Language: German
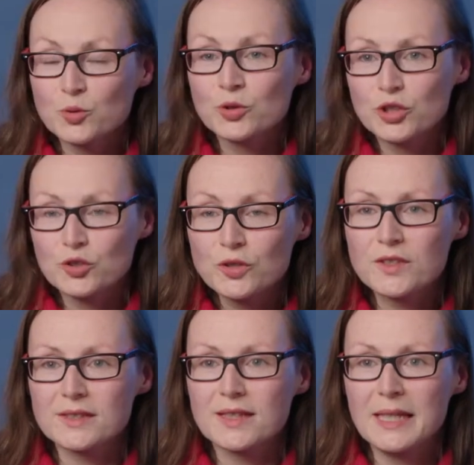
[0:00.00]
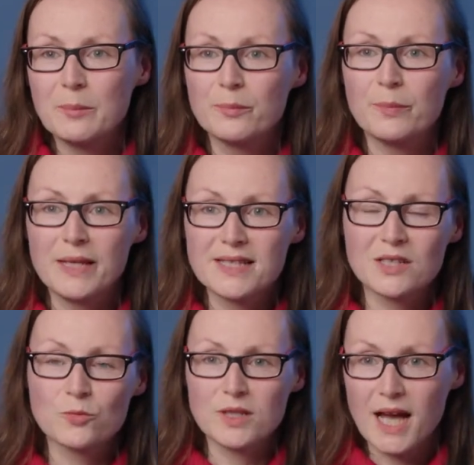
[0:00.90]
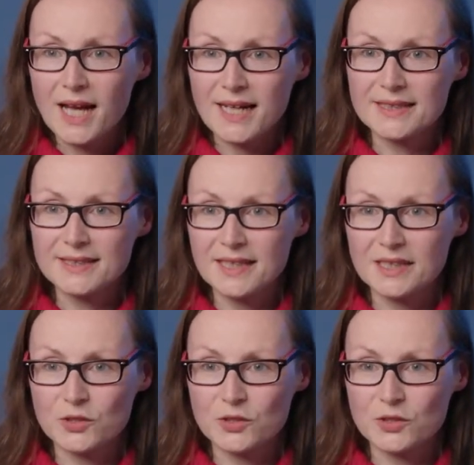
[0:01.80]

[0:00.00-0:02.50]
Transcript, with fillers: zu unterstützen, eben besser und nachhaltiger